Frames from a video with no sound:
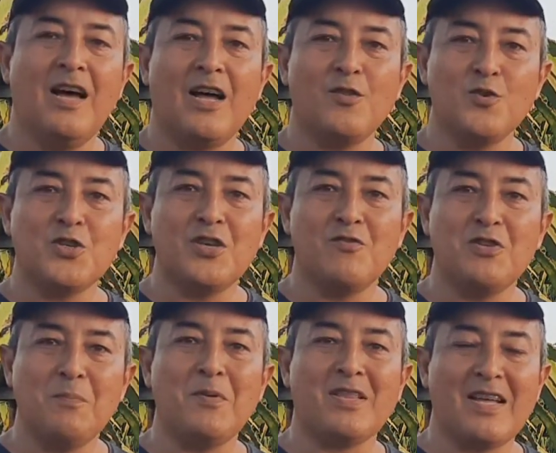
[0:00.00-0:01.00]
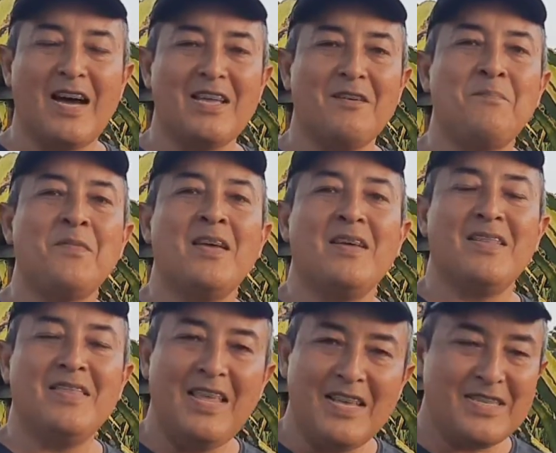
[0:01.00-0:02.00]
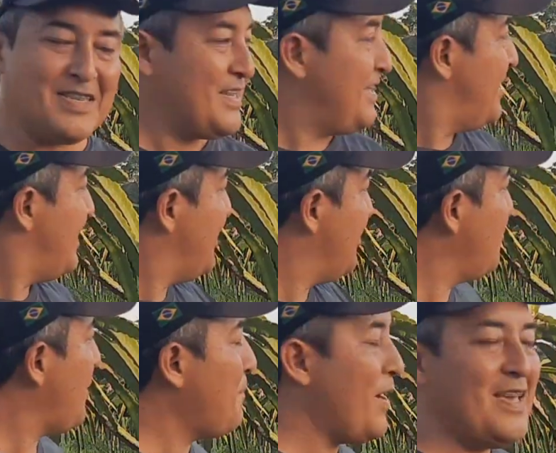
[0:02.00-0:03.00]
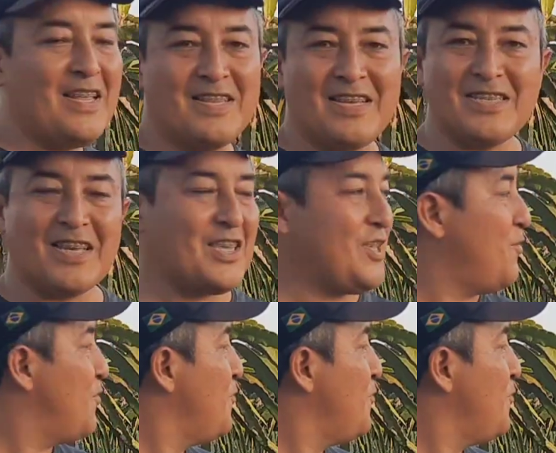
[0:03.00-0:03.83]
a dois quilos de pitaia nesse numa parreira dessa aqui ou